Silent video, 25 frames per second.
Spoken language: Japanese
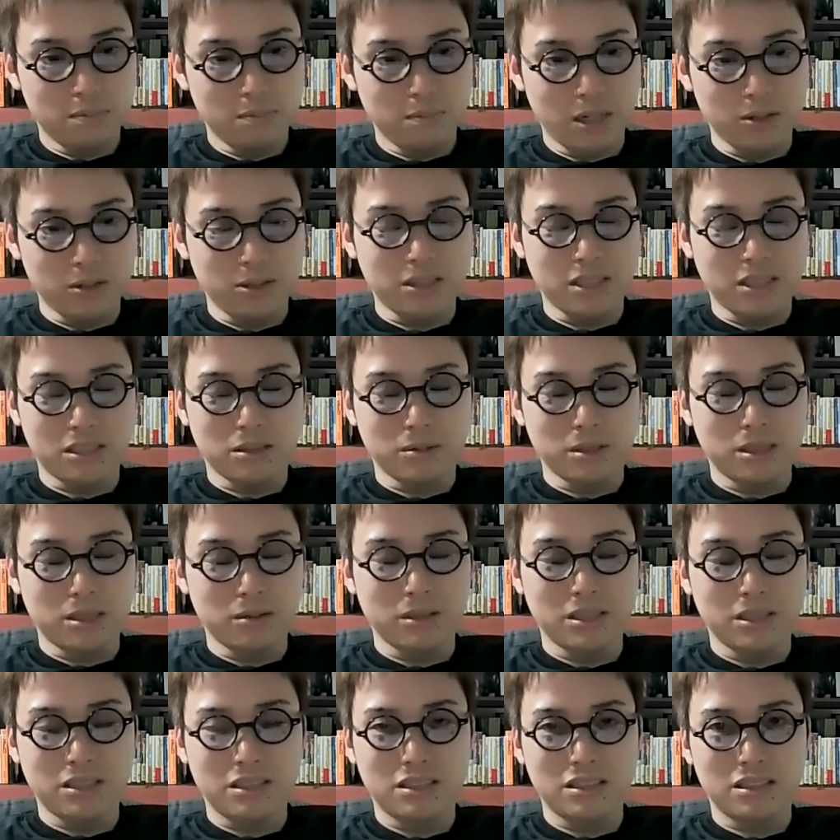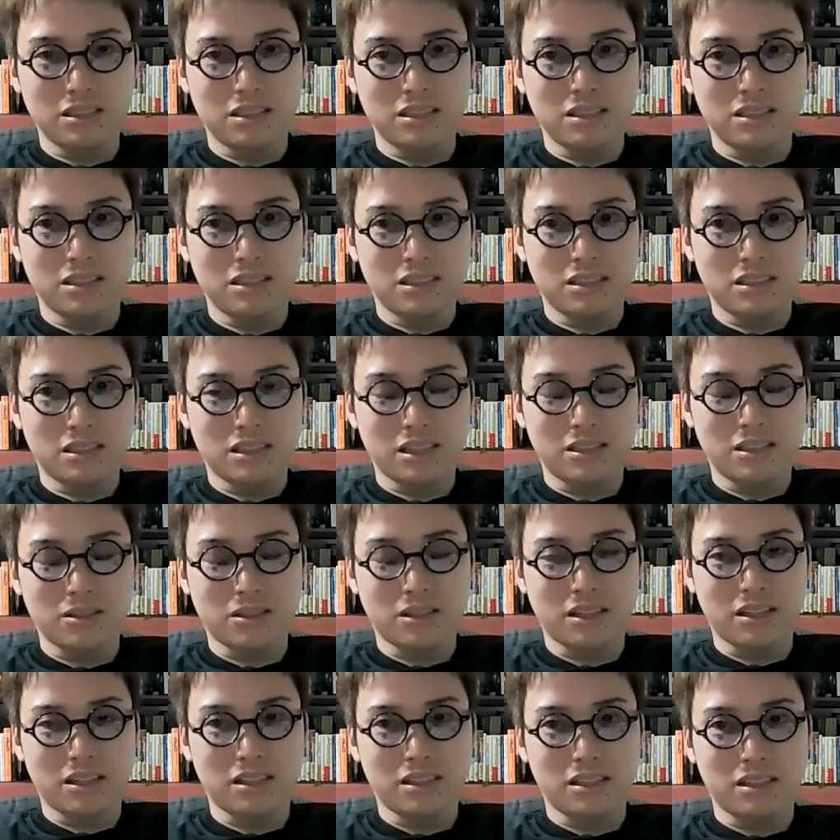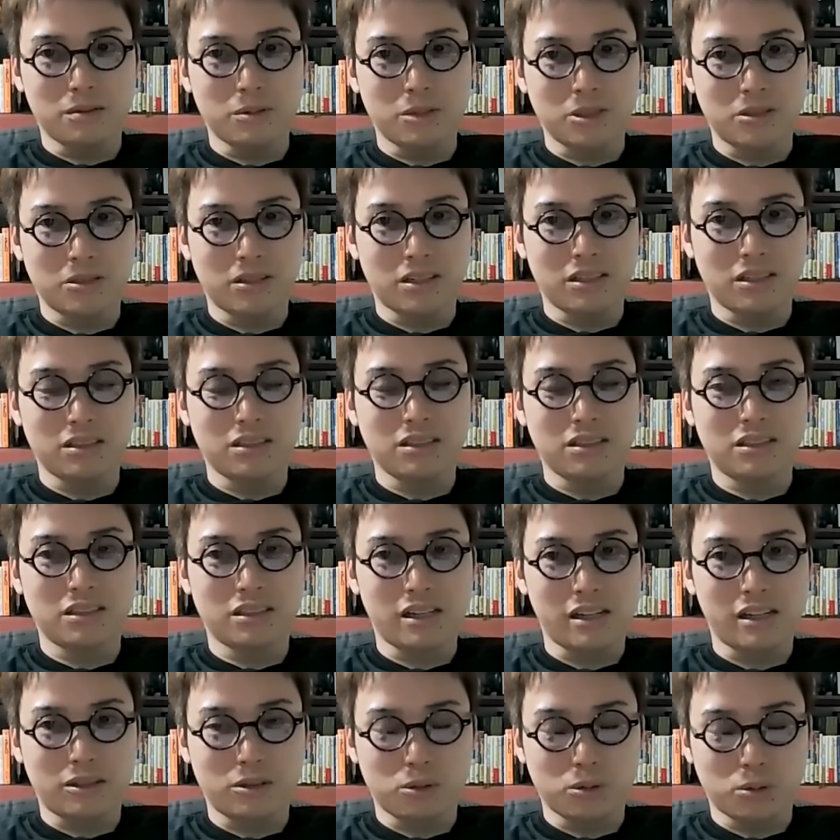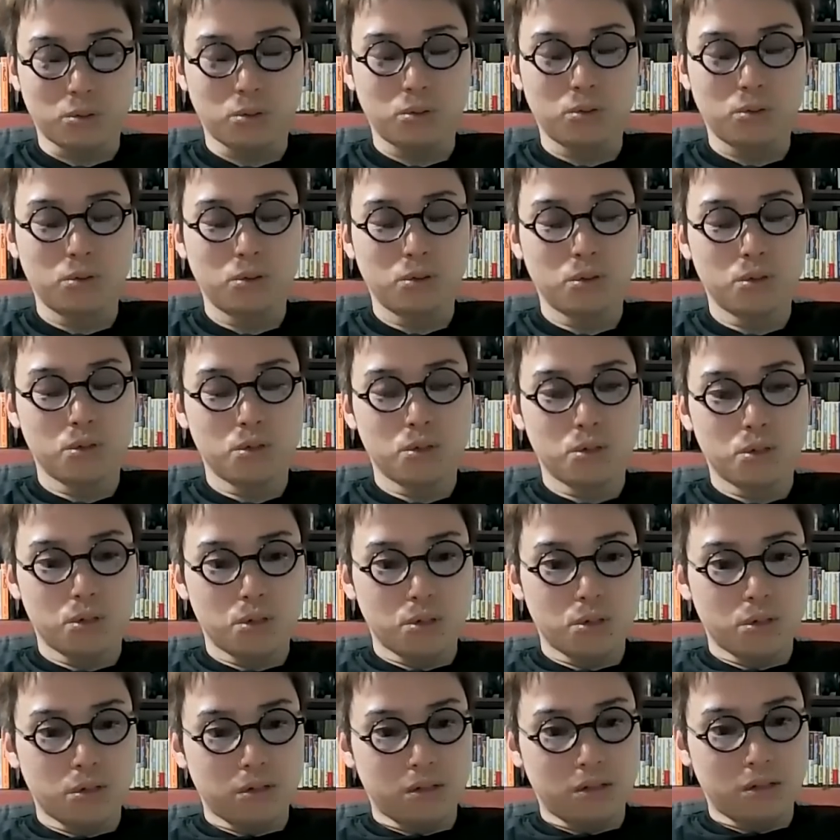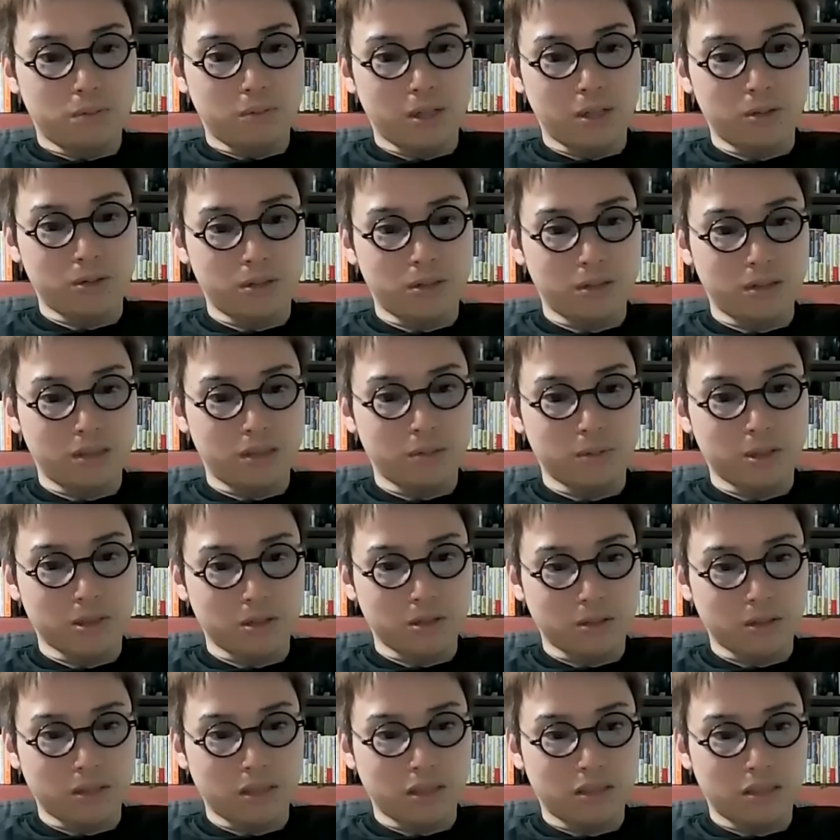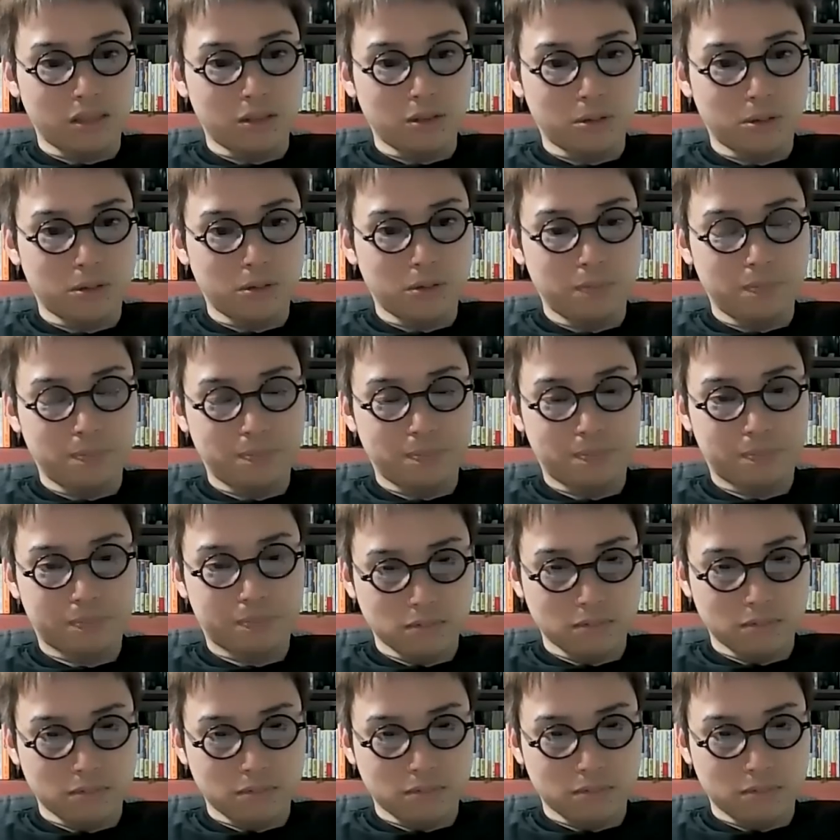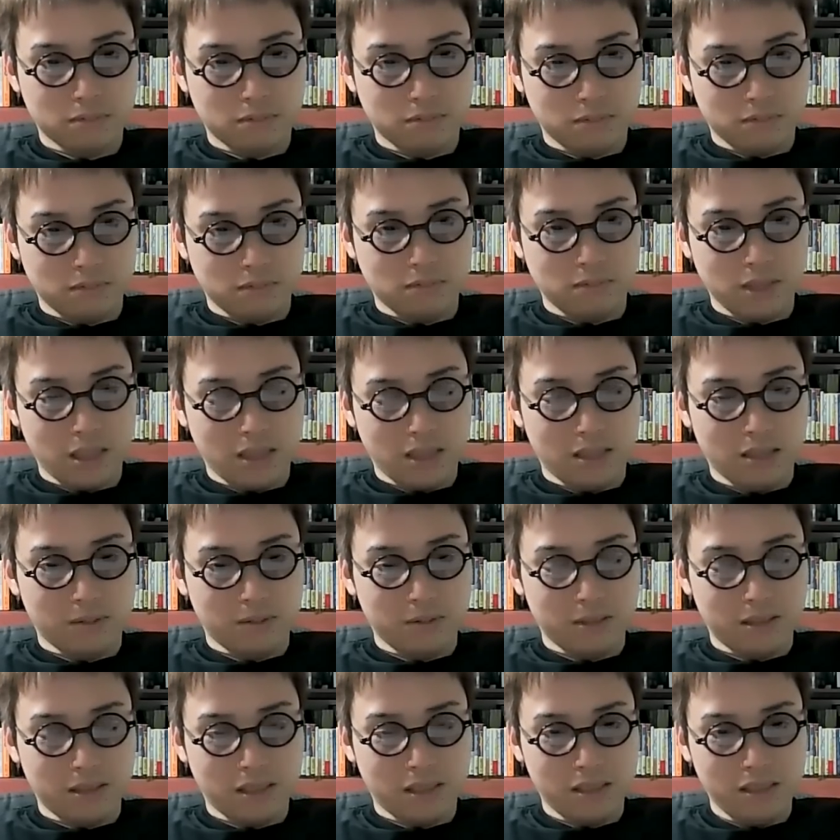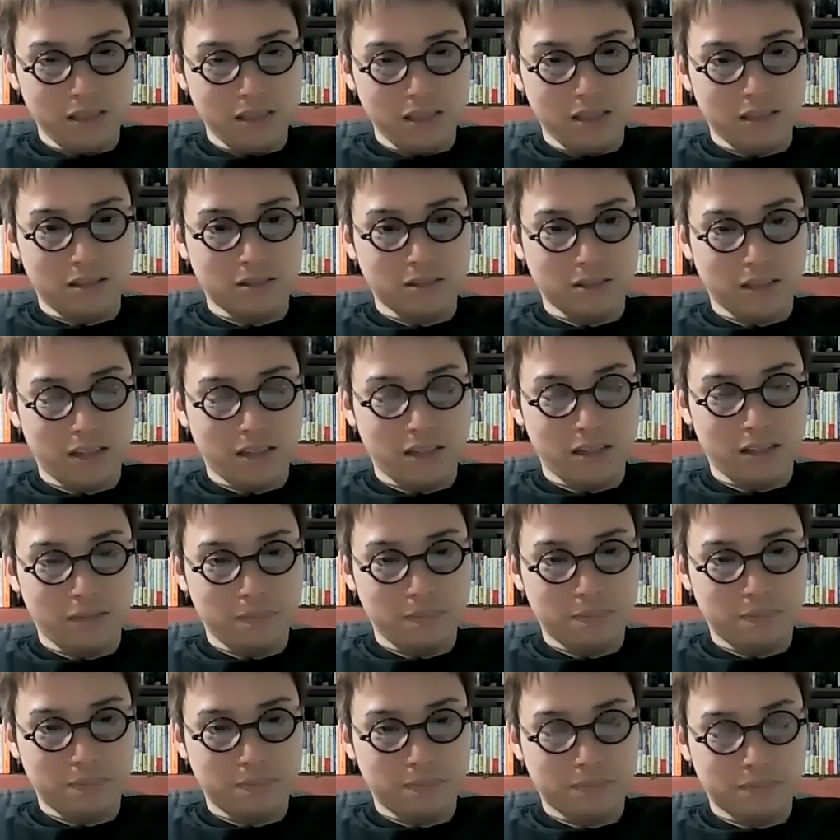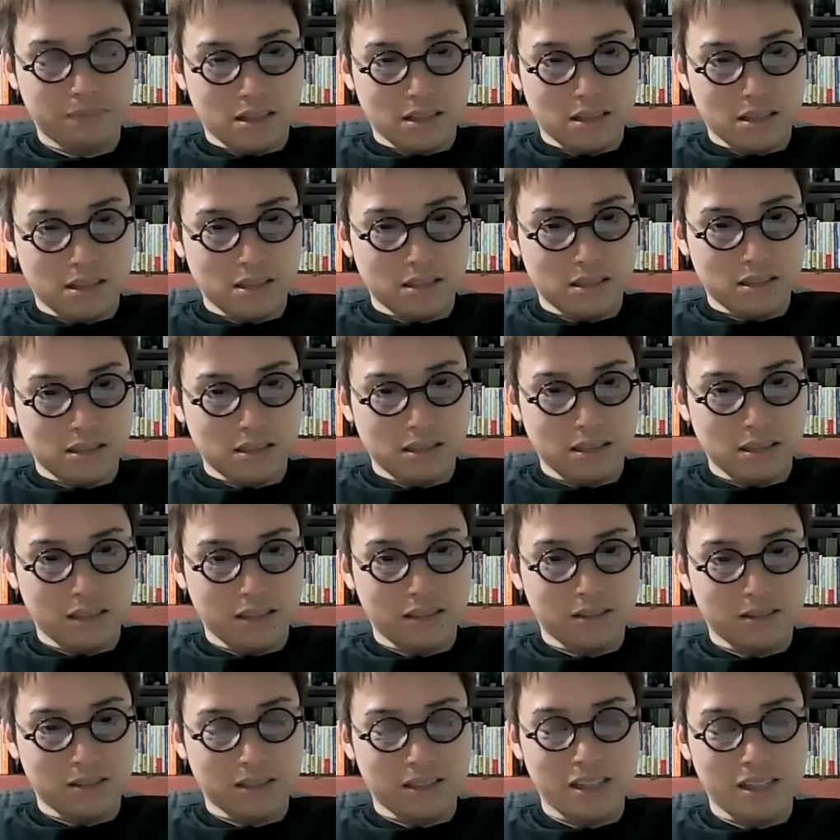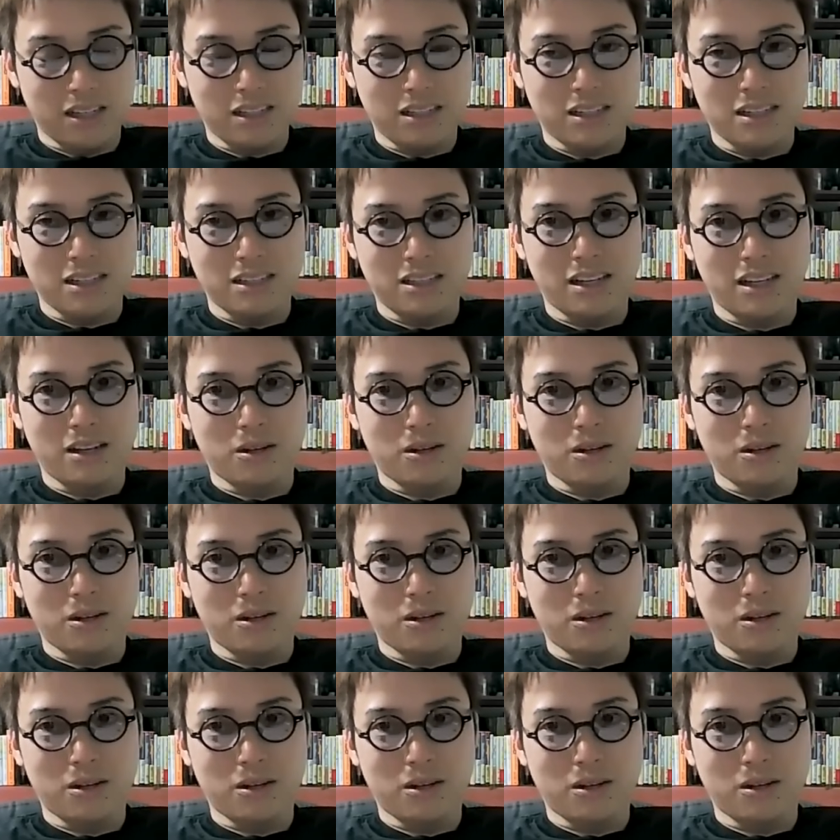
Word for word: まあ、うちはそもそも最初からリモートなんですけど、まあ、フルリモートですけど、だから難しいですよね。なんかその生産